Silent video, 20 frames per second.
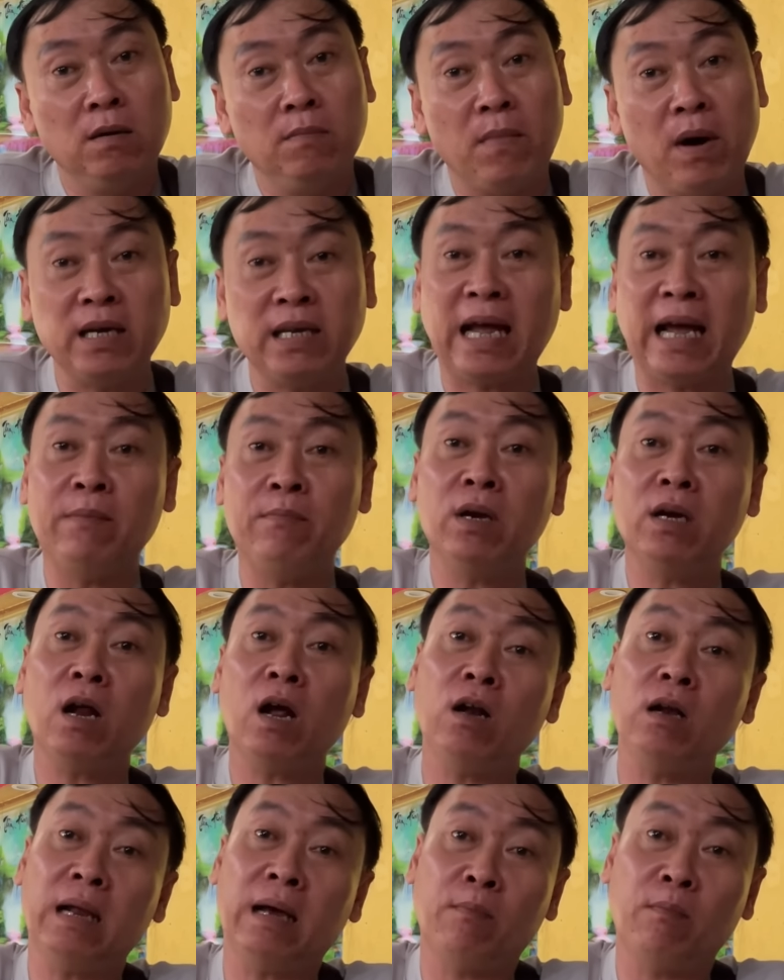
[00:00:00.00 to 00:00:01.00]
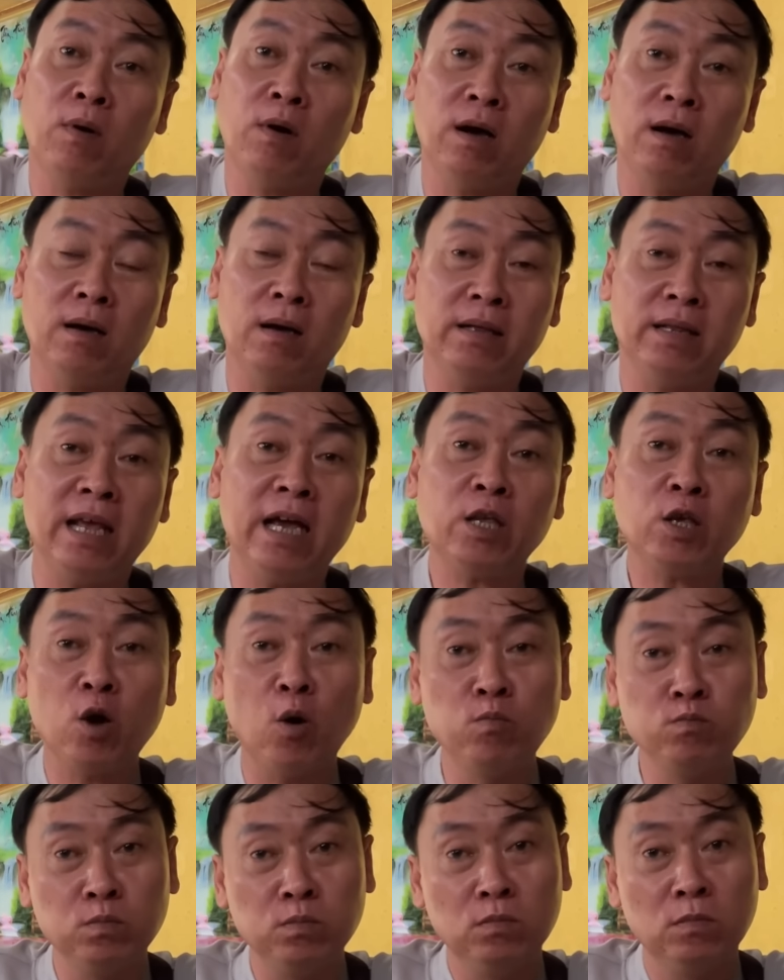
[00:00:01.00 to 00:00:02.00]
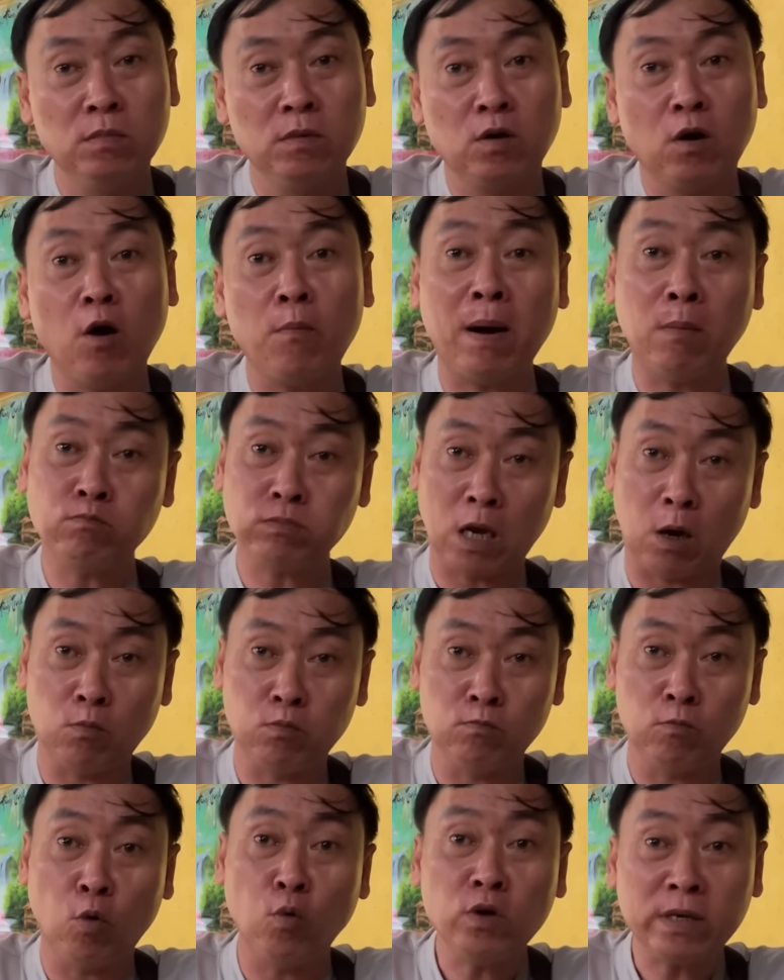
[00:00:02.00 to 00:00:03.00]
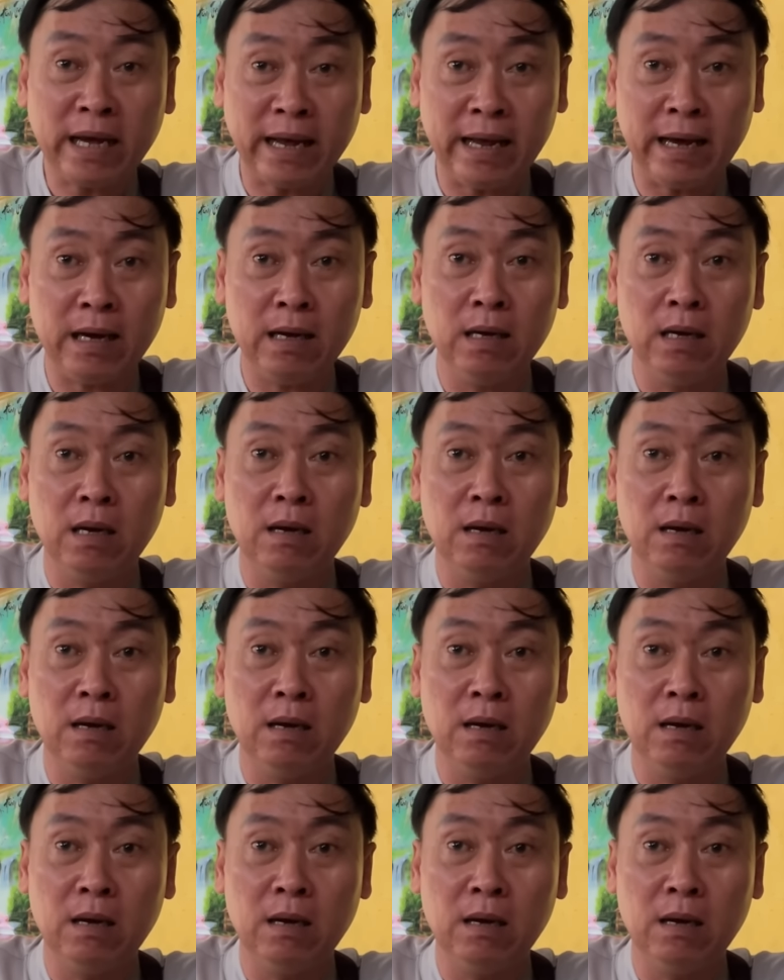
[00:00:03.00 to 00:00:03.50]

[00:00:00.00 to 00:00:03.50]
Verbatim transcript: bởi thầy mới nói là uh, gia chung có bóng tùng củ Cha,